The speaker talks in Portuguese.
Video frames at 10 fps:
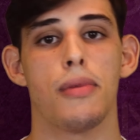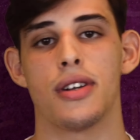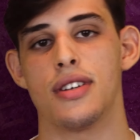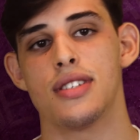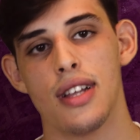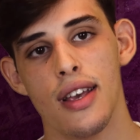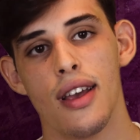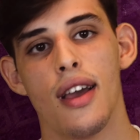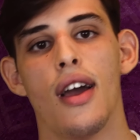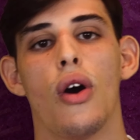
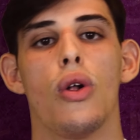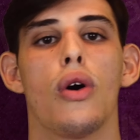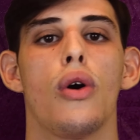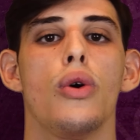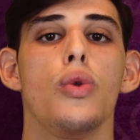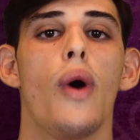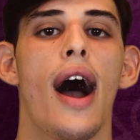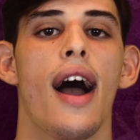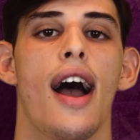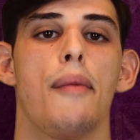Berners-Lee colocou no
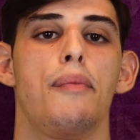ar a